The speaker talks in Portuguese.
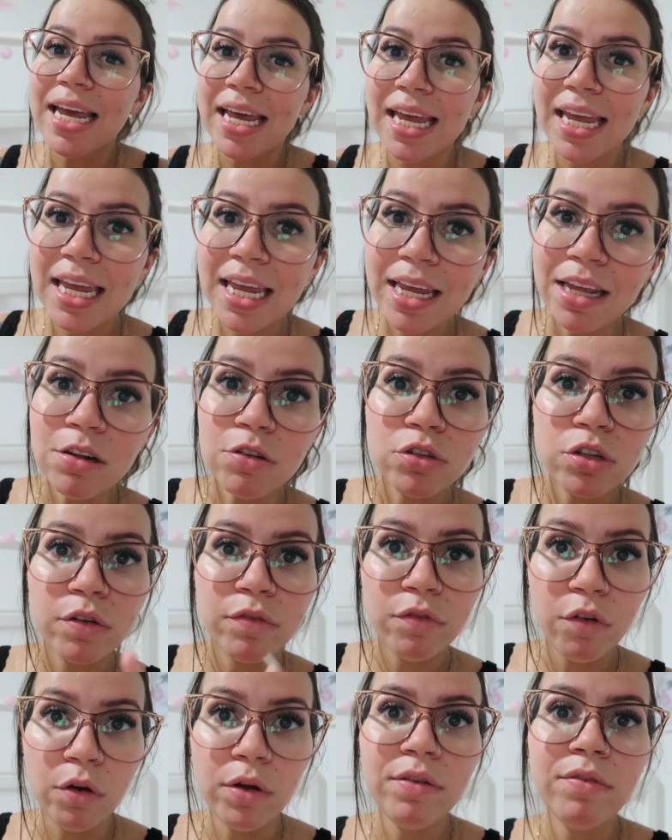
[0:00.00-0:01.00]
E eu só
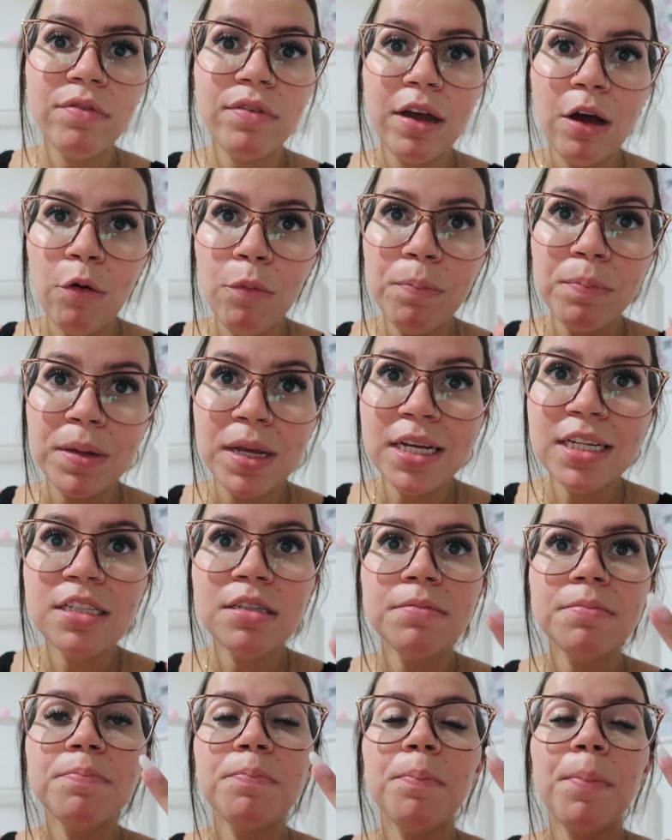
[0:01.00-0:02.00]
vou enviar o
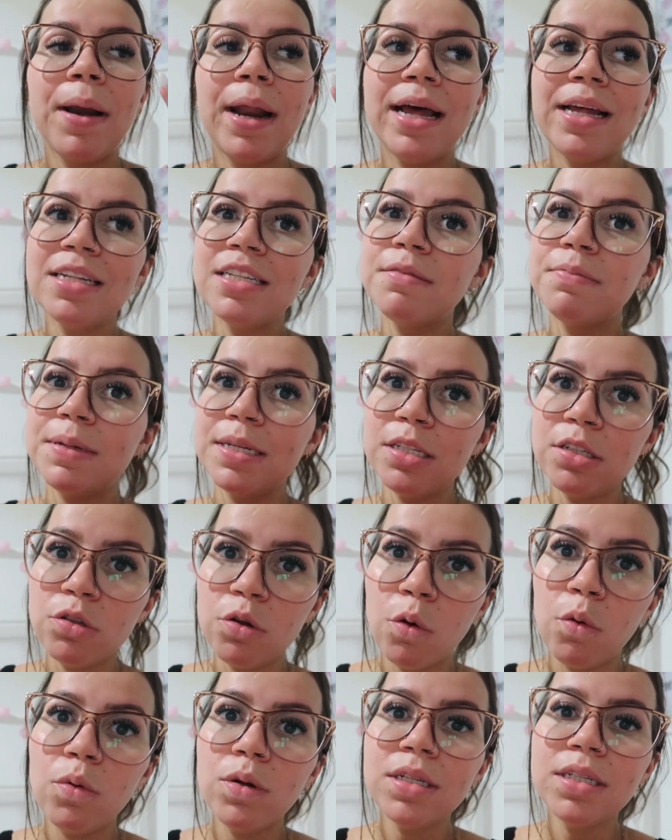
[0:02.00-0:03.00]
Pix para as
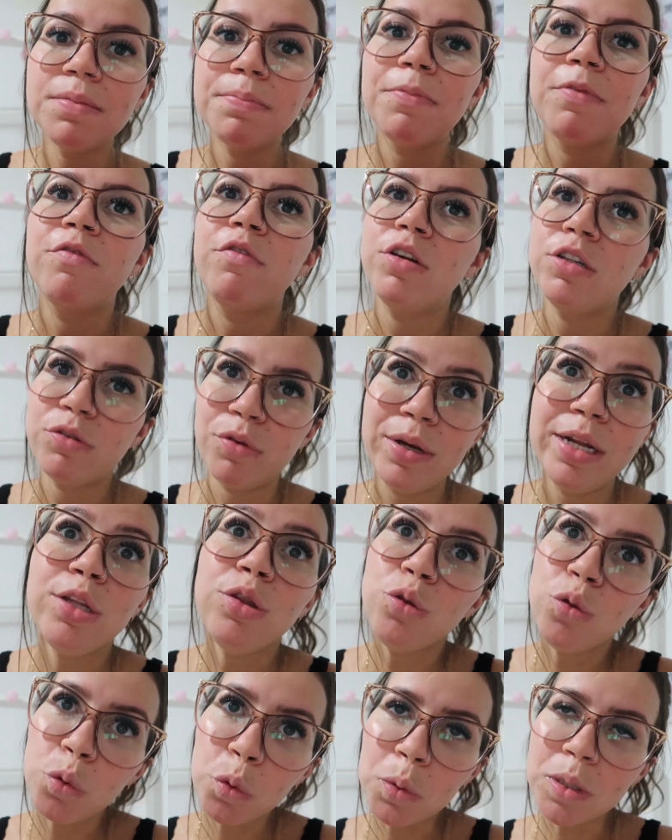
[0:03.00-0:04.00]
pessoas, eu vou
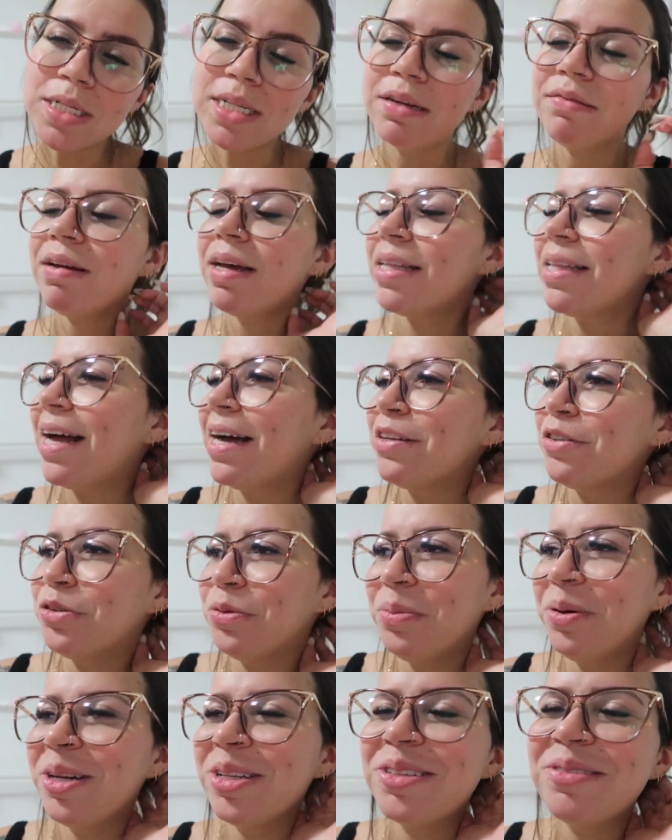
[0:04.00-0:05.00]
escolher duas na verdade,
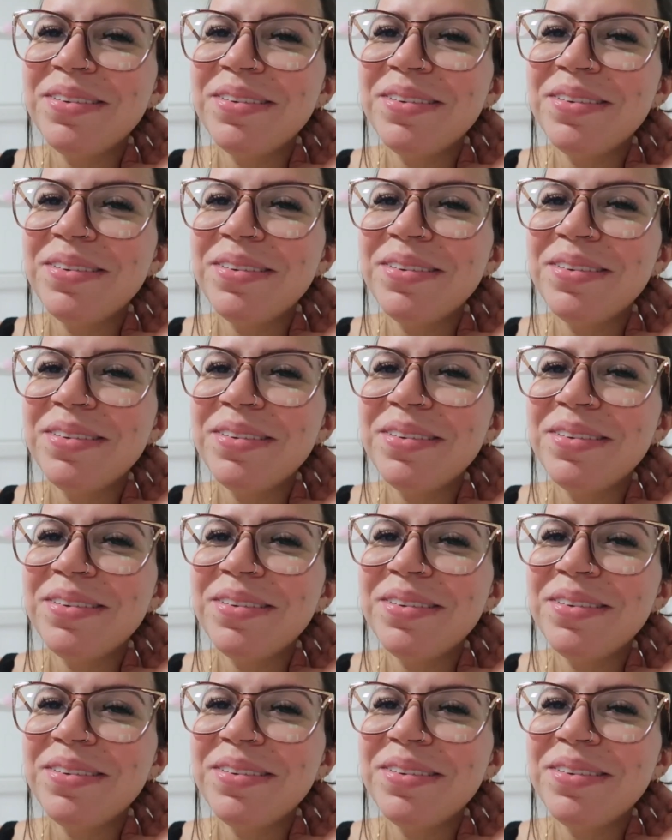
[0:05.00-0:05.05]
não posso